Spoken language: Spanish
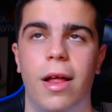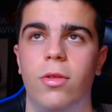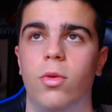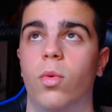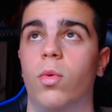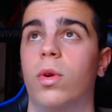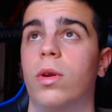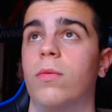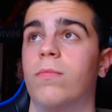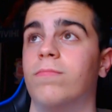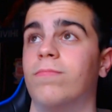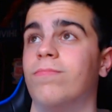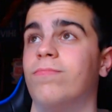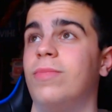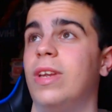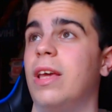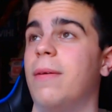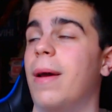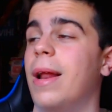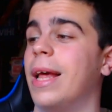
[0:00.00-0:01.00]
dando
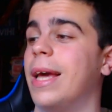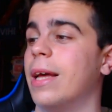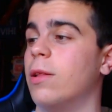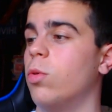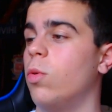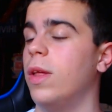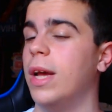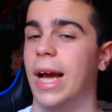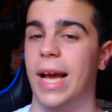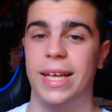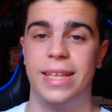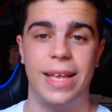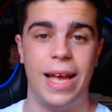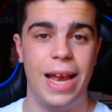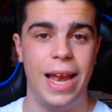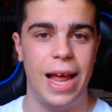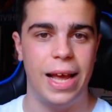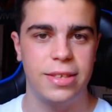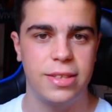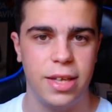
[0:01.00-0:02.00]
un nivel que tú digas está
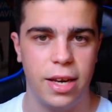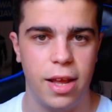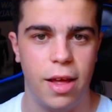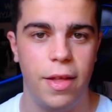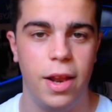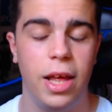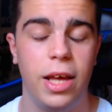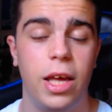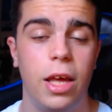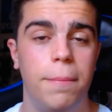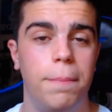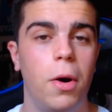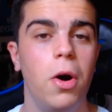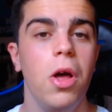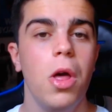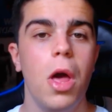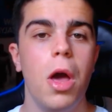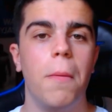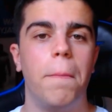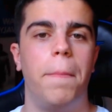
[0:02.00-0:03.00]
en la estrella del
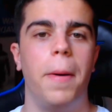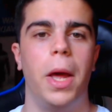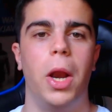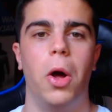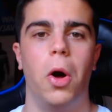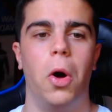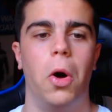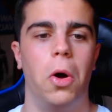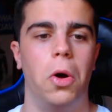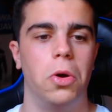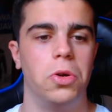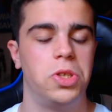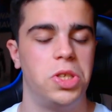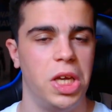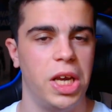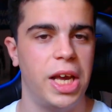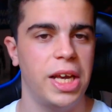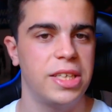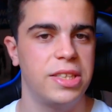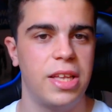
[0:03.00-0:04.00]
equipo, pero
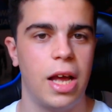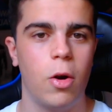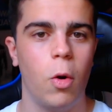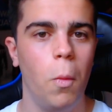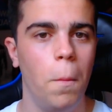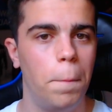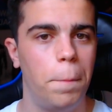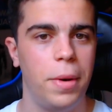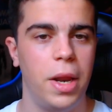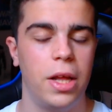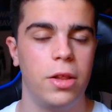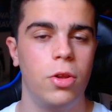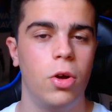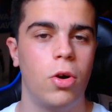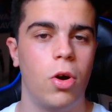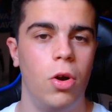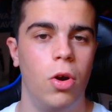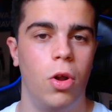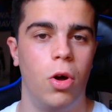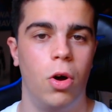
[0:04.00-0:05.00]
sí que está
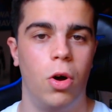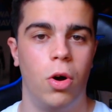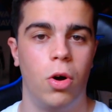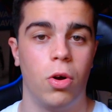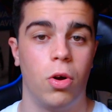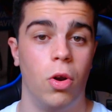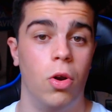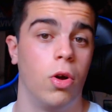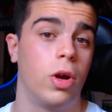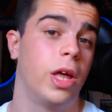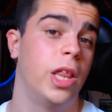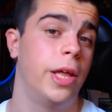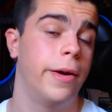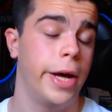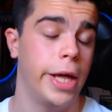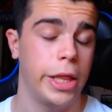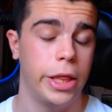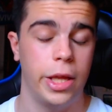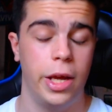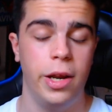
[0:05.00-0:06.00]
cumpliendo con lo, que debe
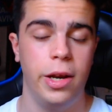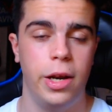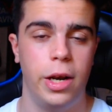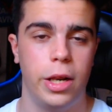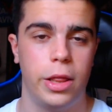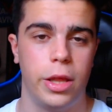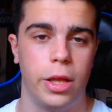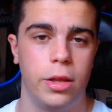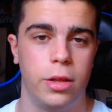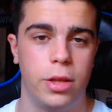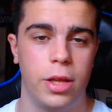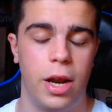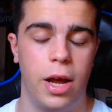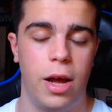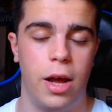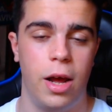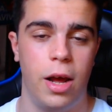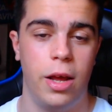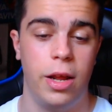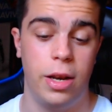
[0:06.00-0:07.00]
hacer en el,
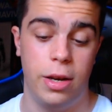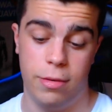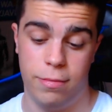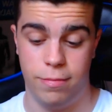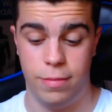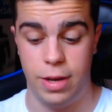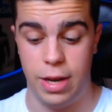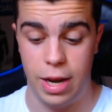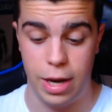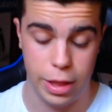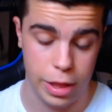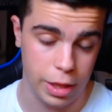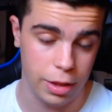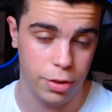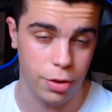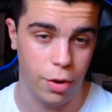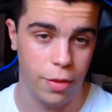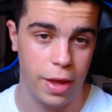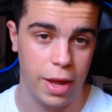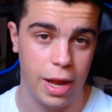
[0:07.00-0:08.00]
en, el
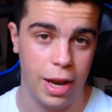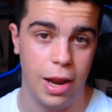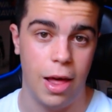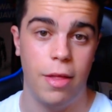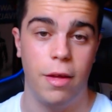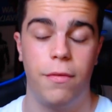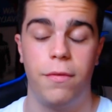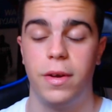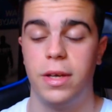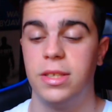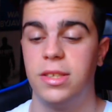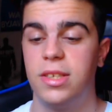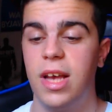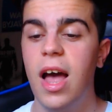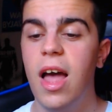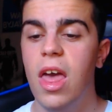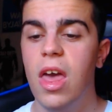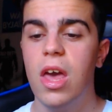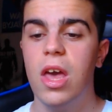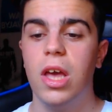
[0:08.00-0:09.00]
centro de la defensa.